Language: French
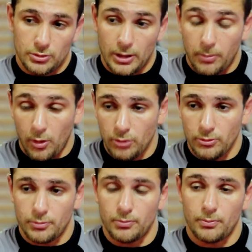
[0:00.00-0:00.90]
d'apprendre
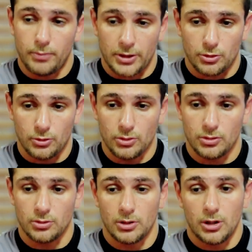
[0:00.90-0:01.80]
plein de
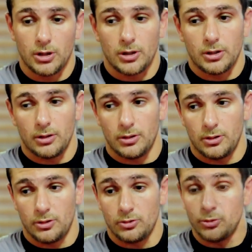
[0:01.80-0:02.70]
trucs
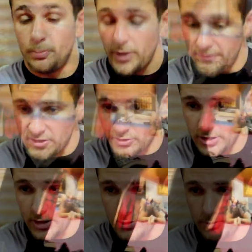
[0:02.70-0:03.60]
euh, de perfectionner,